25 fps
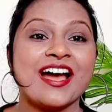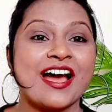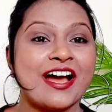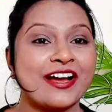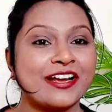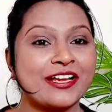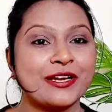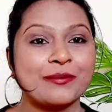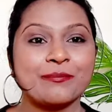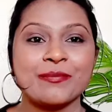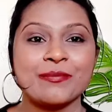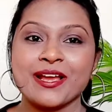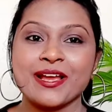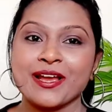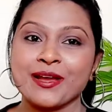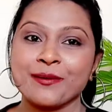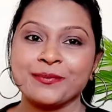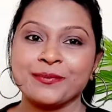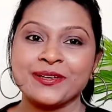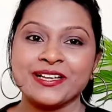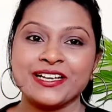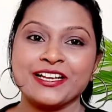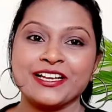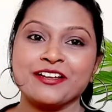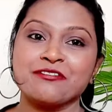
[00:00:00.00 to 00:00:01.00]
अगेन मैं
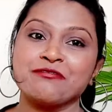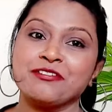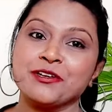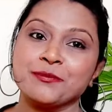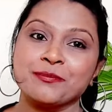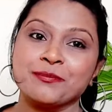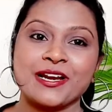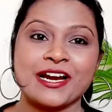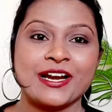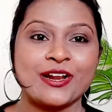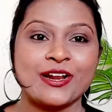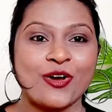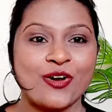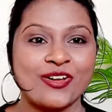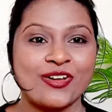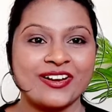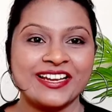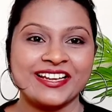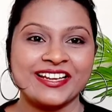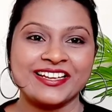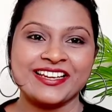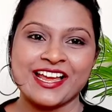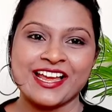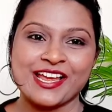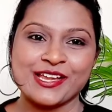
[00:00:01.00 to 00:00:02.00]
आपके लिए फ्लिपकार्ट हॉल
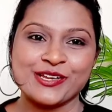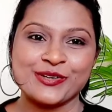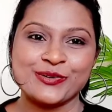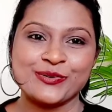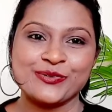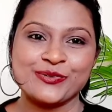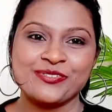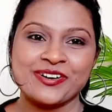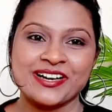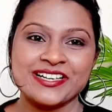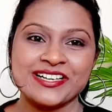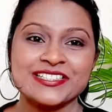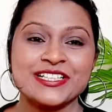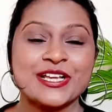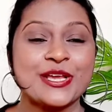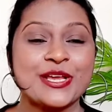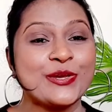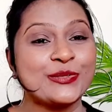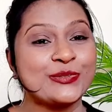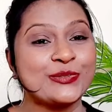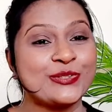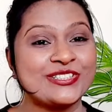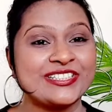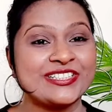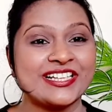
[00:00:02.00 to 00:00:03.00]
लेके आई हूँ फ्रेंड्स
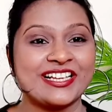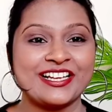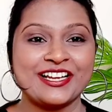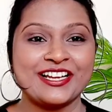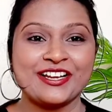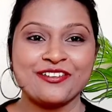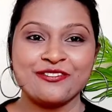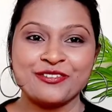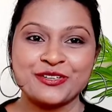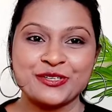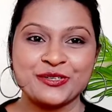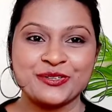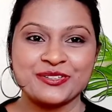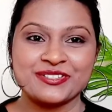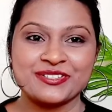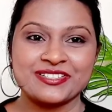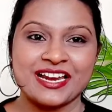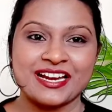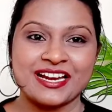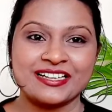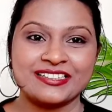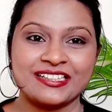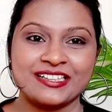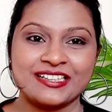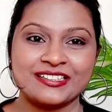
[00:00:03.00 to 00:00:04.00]
तो चलिए वीडियो
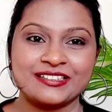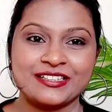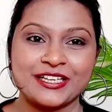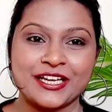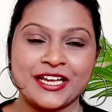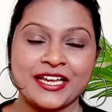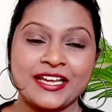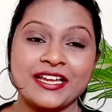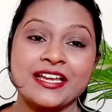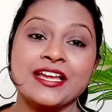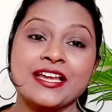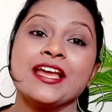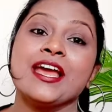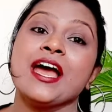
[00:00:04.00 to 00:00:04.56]
स्टार्ट करते हैं